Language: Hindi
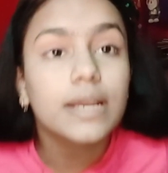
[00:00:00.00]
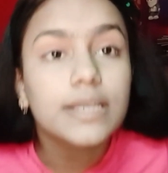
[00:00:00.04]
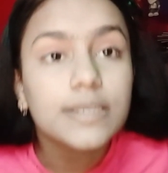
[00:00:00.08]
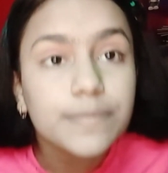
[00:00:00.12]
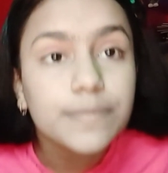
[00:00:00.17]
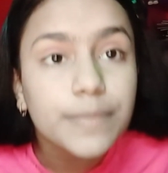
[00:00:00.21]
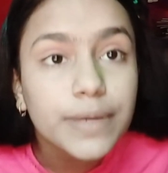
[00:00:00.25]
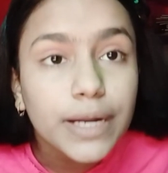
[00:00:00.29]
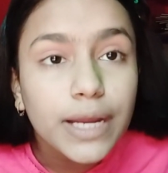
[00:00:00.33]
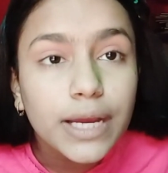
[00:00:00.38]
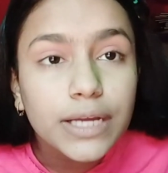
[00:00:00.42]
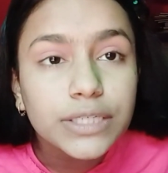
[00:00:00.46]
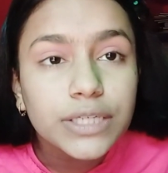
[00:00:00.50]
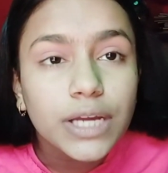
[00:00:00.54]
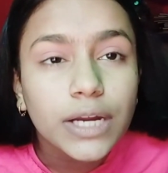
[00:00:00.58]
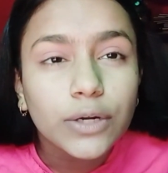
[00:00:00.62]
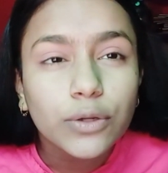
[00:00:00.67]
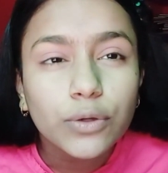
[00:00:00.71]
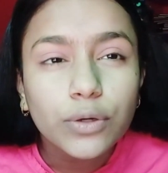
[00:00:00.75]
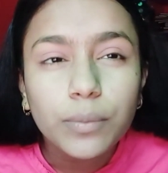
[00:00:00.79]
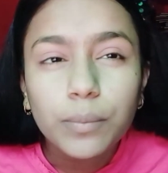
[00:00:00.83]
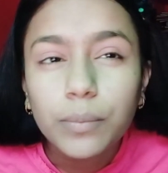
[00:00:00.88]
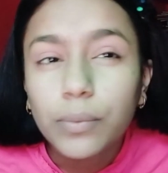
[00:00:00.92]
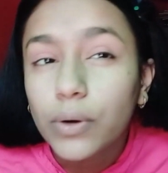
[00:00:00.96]
गाइस मेरे आई
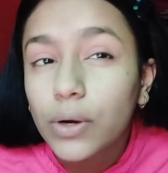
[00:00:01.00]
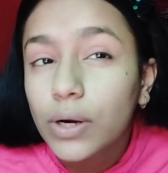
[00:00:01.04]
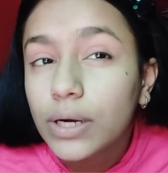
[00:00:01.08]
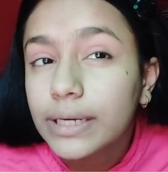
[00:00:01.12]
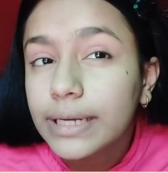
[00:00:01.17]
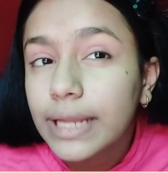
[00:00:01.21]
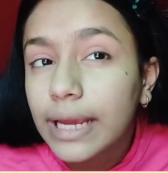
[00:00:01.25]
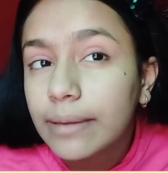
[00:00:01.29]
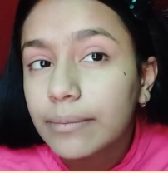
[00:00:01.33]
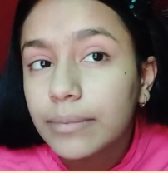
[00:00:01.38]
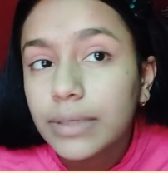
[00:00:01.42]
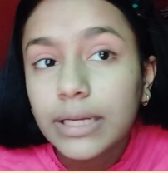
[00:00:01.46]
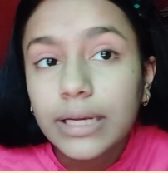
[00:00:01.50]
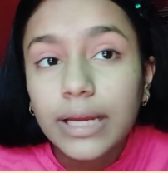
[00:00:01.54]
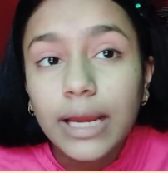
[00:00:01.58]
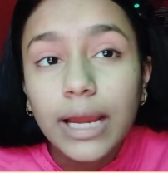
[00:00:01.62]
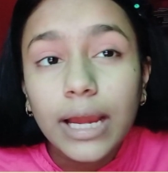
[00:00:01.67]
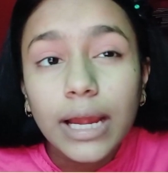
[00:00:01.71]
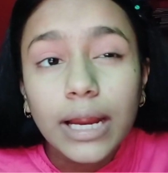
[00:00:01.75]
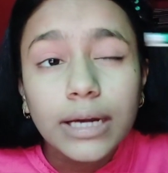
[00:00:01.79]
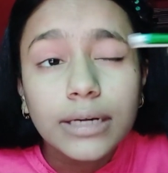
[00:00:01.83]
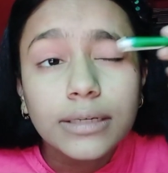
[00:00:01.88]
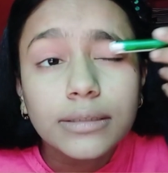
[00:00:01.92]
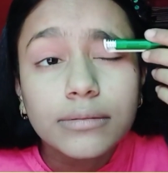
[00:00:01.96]
शेडो ने बहुत टाइम
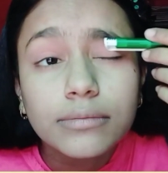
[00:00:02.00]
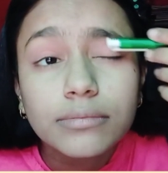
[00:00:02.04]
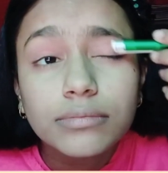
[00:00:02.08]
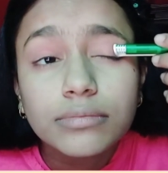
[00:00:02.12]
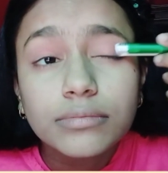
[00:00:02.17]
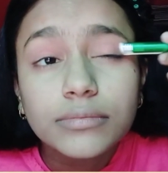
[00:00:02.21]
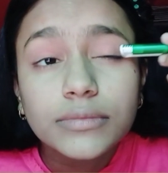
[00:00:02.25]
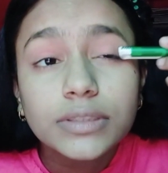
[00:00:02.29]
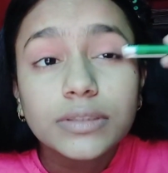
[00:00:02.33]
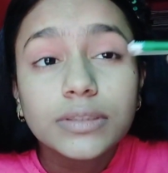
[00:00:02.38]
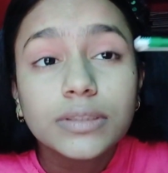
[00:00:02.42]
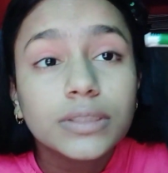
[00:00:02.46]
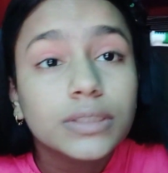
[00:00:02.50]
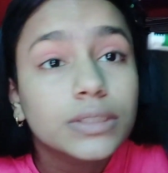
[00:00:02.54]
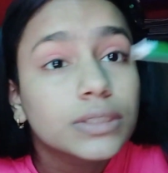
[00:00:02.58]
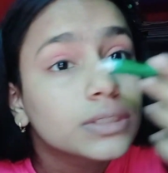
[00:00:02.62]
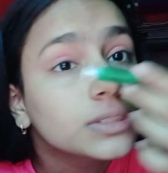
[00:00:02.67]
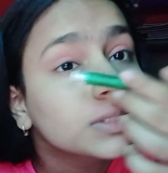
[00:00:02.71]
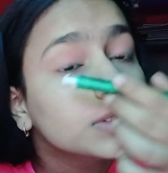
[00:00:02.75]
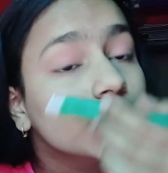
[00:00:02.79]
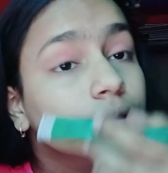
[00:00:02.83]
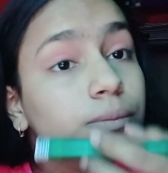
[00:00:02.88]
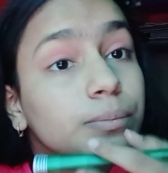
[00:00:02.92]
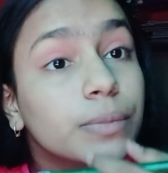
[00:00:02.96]
लिया एंड
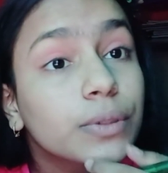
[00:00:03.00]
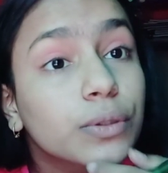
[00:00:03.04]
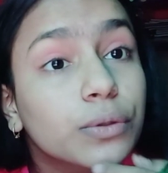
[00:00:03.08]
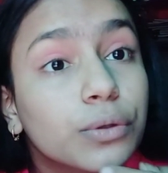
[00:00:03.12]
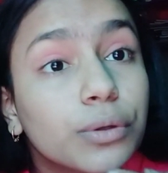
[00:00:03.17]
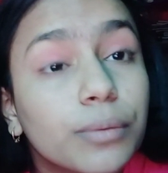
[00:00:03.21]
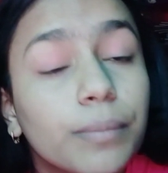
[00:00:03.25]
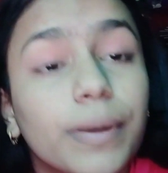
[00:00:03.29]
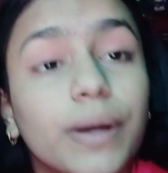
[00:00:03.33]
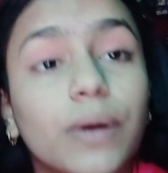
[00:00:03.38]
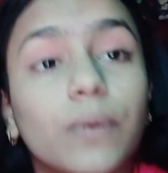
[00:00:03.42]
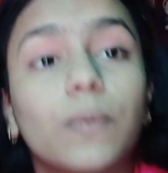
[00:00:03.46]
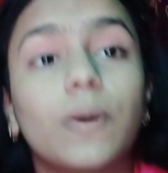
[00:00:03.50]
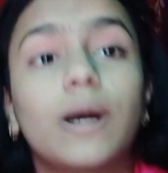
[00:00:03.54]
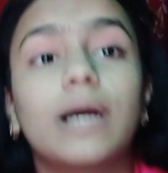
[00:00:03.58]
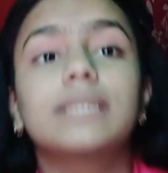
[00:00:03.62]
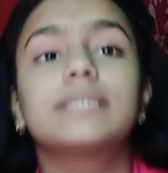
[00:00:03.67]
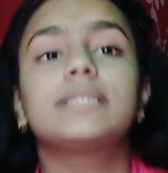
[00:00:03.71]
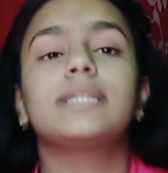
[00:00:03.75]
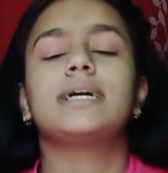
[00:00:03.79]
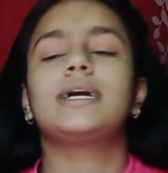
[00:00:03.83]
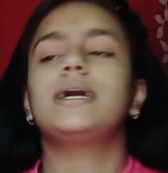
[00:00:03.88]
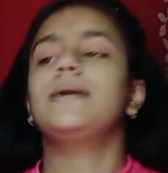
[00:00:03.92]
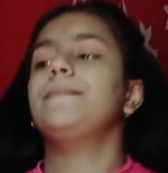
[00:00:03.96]
बिल्कुल
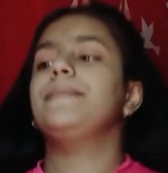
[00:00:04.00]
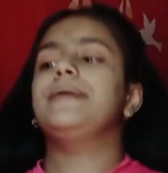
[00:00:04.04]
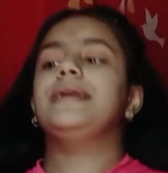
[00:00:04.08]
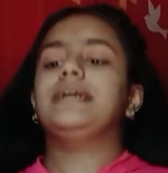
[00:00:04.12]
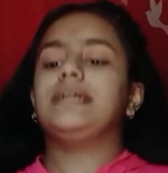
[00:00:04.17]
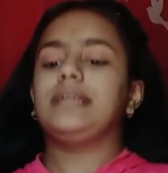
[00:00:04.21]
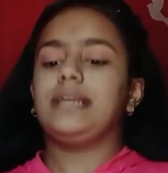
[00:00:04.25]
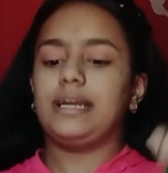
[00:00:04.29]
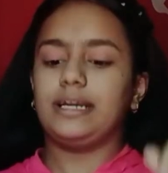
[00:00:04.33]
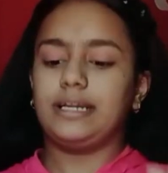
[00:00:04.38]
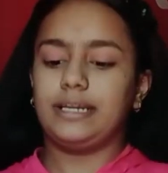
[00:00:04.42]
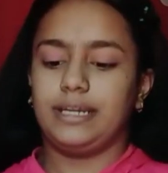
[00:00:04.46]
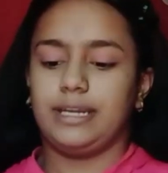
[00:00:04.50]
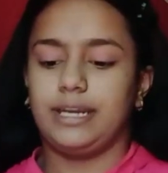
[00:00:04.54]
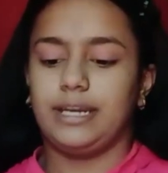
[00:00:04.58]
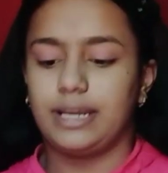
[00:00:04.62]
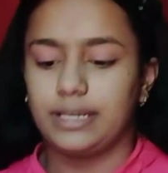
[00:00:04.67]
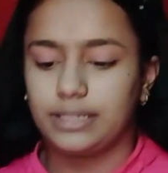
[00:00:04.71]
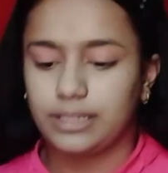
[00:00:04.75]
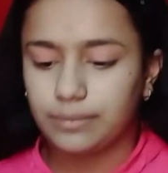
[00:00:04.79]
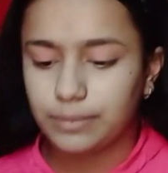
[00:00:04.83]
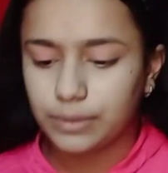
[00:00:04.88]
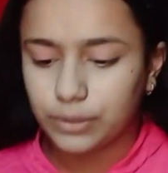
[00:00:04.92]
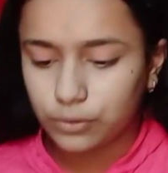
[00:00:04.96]
बकवास लग रहा है पिंक लग नहीं
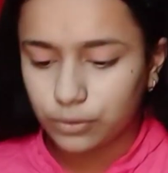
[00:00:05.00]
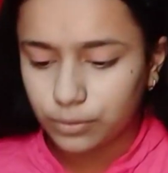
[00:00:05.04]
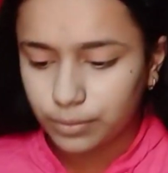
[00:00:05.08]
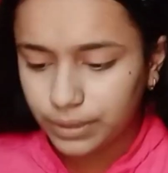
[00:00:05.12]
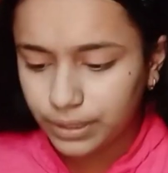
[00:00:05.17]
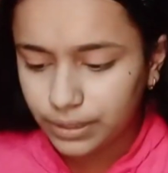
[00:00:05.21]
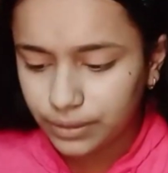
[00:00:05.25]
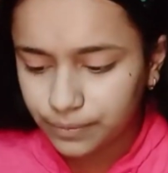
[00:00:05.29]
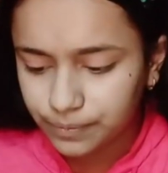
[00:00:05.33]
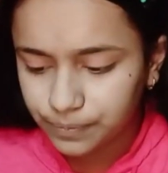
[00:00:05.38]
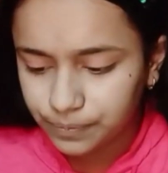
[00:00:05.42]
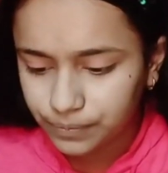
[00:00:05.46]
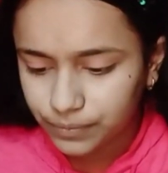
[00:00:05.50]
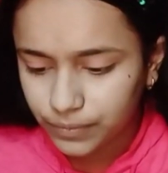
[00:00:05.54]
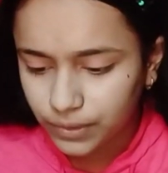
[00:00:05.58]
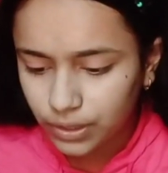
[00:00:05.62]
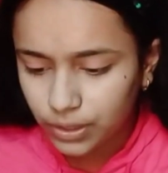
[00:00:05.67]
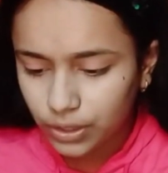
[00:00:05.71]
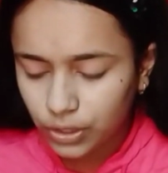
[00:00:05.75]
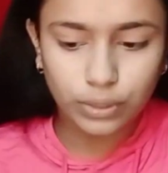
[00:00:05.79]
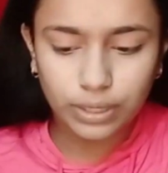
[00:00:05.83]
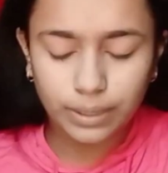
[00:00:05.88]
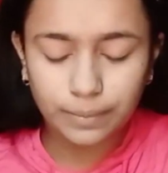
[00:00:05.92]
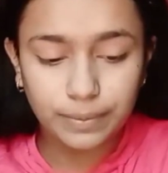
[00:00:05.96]
रहा था बिल्कुल भी
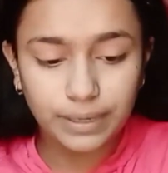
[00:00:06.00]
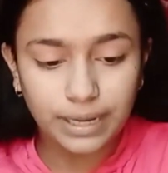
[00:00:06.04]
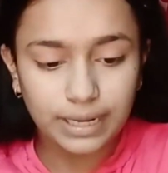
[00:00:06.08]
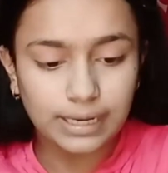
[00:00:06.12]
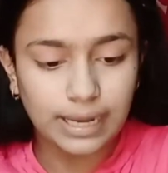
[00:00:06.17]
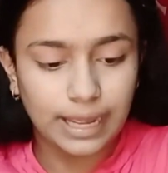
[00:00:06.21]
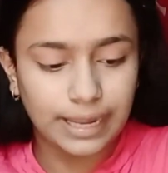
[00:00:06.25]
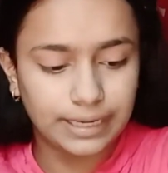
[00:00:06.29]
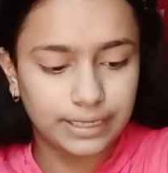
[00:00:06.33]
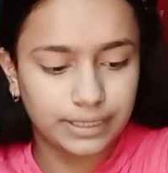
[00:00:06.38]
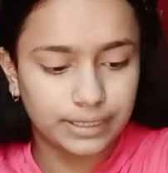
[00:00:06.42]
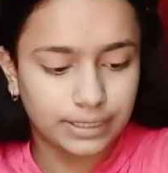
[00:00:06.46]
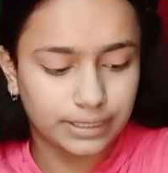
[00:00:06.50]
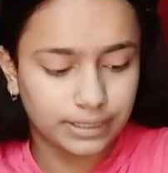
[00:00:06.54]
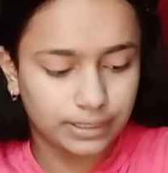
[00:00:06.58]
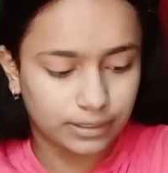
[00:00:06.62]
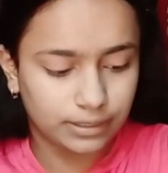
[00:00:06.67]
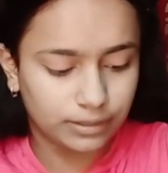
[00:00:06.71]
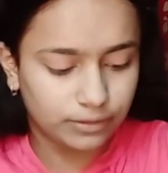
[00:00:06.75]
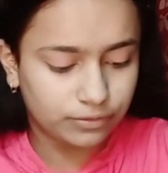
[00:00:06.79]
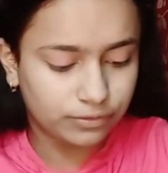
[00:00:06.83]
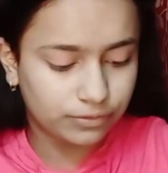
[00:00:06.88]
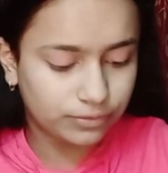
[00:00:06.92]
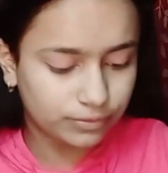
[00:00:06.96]
लगाऊंगी अपने लाइनर की
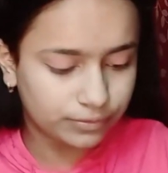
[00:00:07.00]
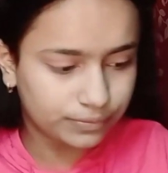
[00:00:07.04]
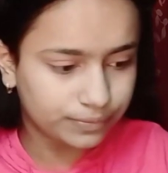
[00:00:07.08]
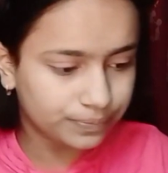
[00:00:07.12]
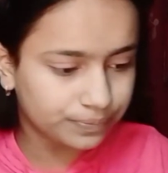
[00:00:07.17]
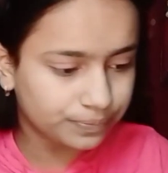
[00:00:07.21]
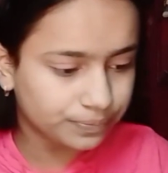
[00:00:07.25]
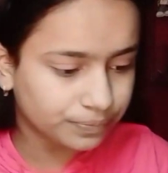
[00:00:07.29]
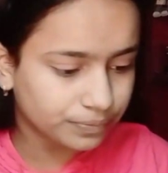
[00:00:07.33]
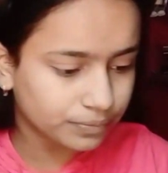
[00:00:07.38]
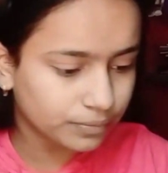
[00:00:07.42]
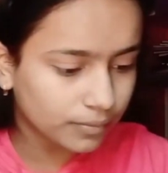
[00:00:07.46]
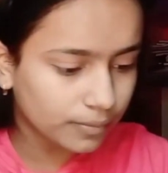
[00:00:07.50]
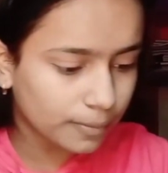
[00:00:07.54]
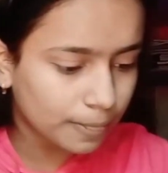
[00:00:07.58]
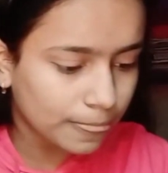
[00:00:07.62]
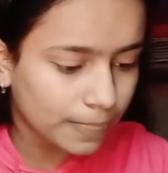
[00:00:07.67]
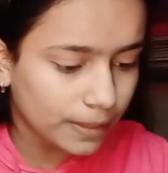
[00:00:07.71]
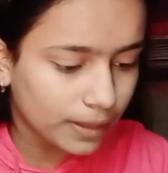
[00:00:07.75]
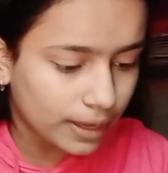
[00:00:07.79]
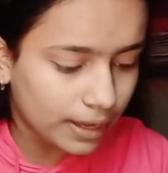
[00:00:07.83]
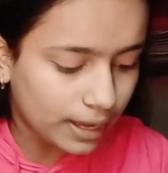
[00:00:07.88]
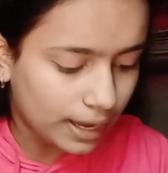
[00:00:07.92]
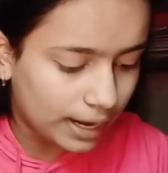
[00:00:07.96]

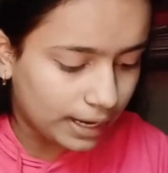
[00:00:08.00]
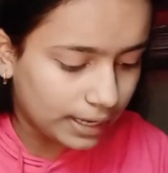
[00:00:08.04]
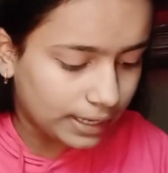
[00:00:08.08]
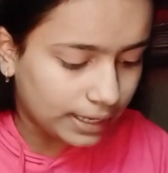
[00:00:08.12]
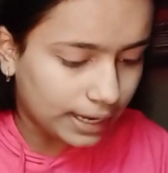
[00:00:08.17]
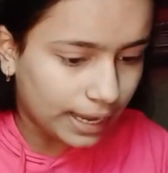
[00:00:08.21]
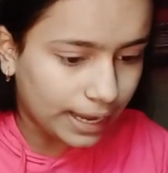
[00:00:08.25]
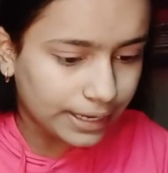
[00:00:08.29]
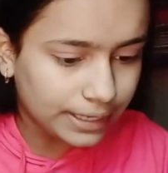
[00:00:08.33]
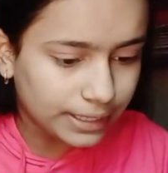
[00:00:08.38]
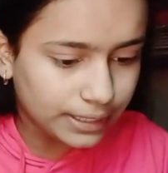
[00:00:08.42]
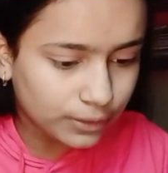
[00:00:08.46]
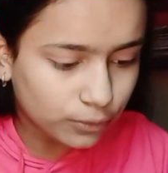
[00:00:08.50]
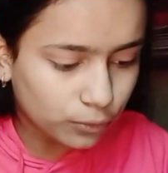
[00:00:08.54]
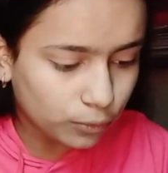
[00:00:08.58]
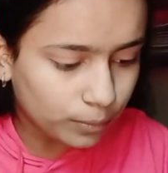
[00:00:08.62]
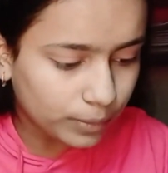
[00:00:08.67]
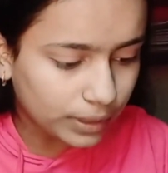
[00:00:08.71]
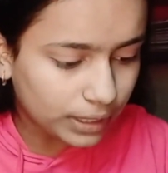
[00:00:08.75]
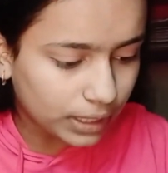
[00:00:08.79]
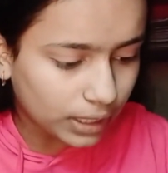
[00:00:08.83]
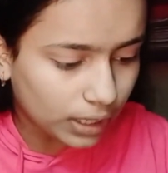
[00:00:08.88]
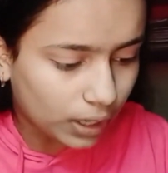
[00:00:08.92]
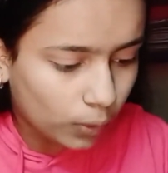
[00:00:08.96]
तरफ लाइनर को
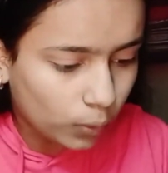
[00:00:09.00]
मैं